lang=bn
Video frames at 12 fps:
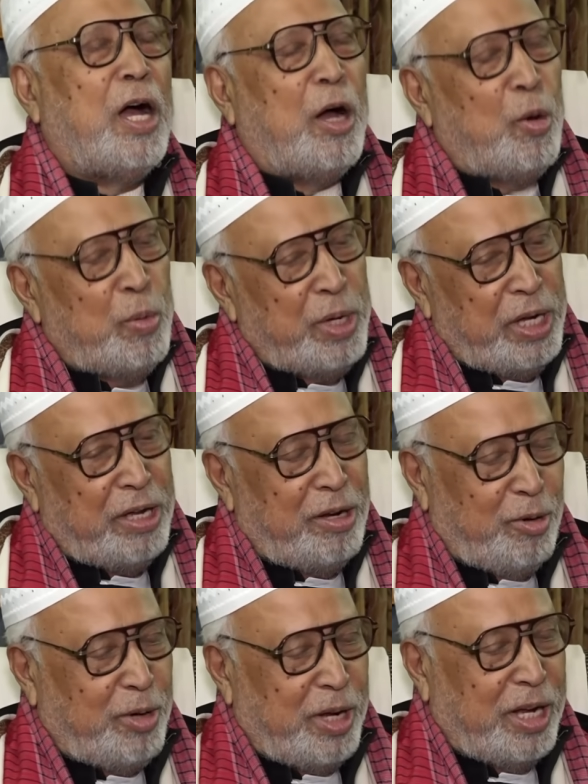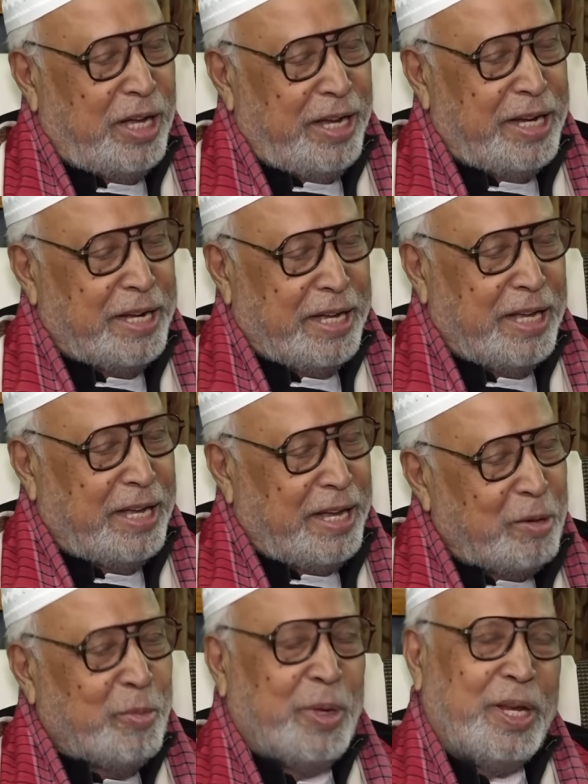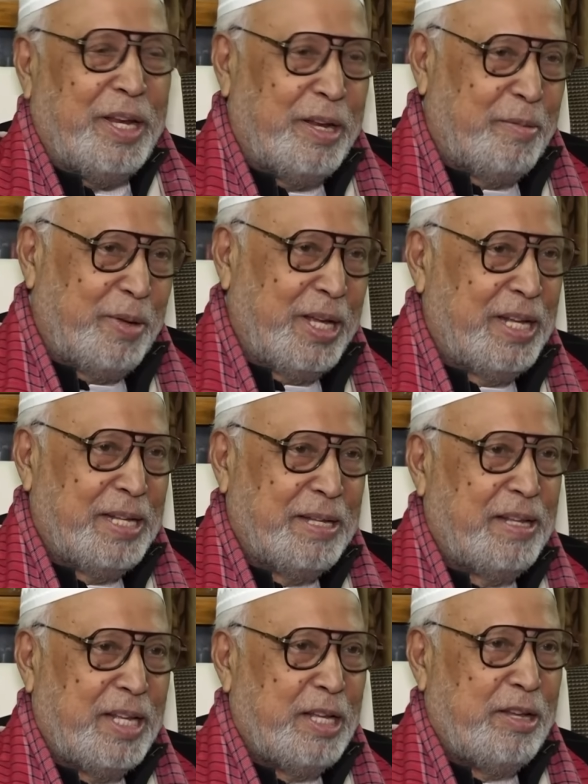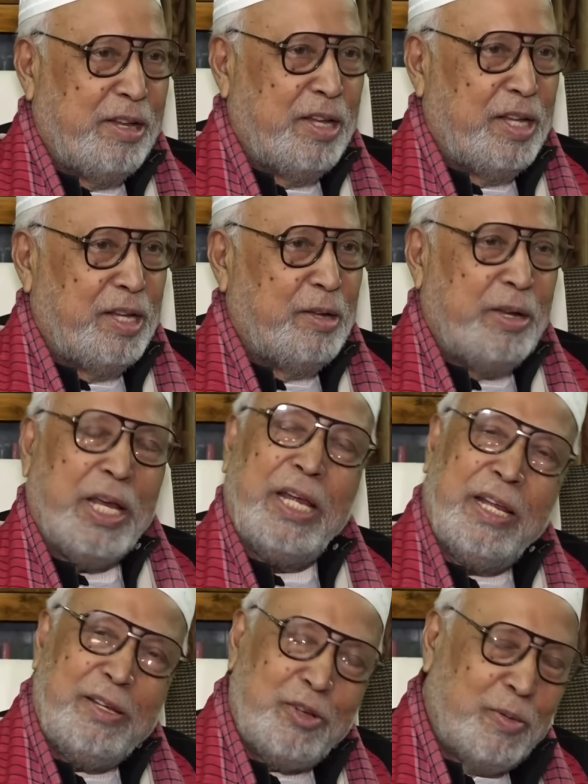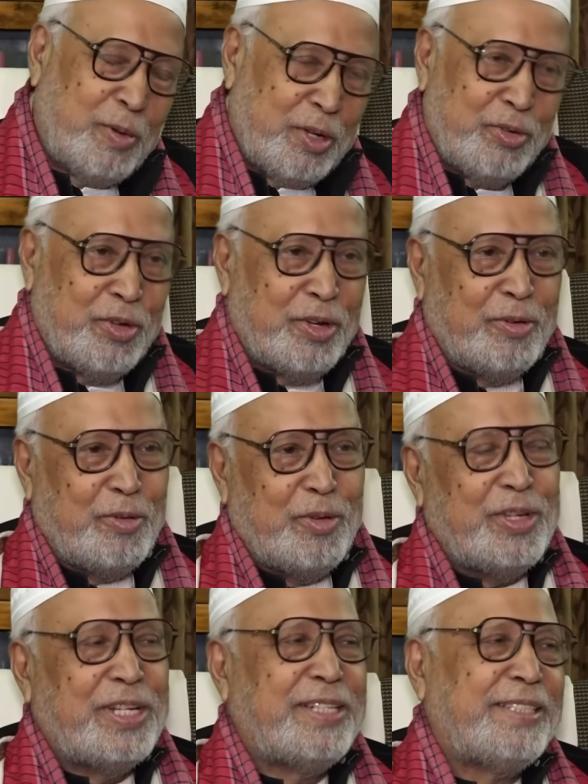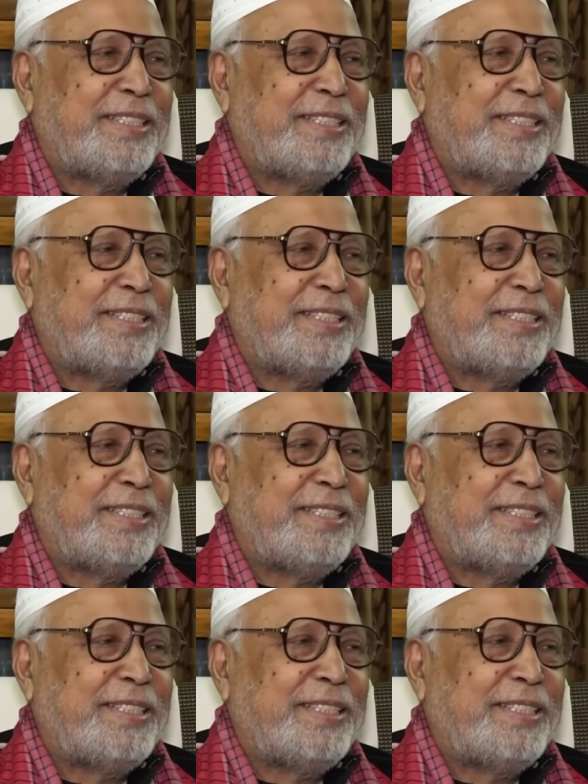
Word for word: আওয়ামী লীগের লোকেরা এটাকে কেন মেনে নেবে নেই নেই সমালোচনা করেছে